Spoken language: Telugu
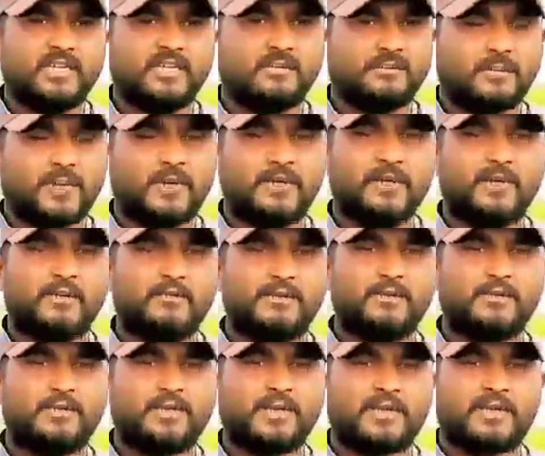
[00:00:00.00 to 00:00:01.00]
ఈ పంటల్లో
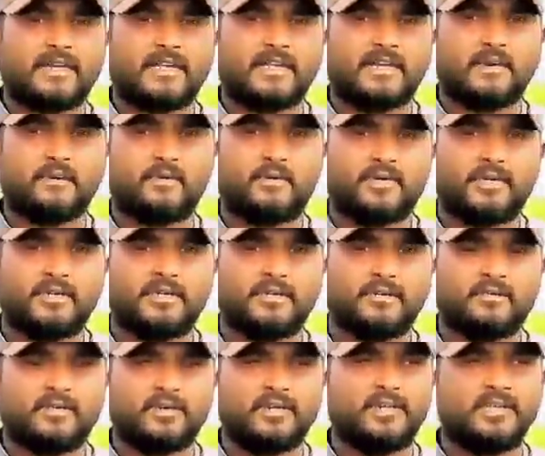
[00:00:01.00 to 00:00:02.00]
వివిధ రకాలుగా ఉంటాయి
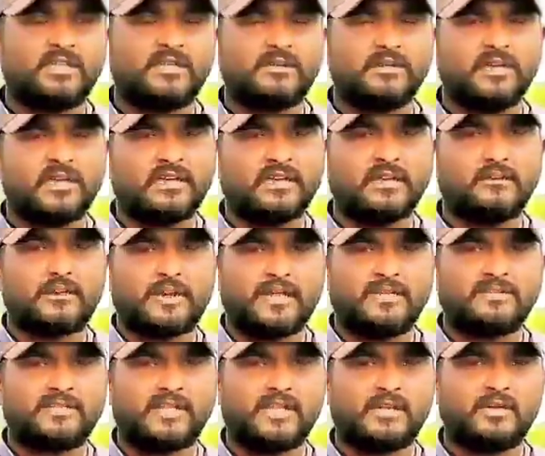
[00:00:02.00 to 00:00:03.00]
కొన్ని ఈ ఏరియా
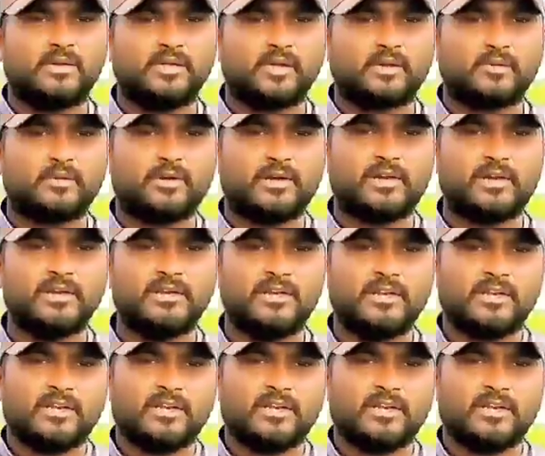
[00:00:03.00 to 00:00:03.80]
ప్రాంతాల్లో ఎక్కువగా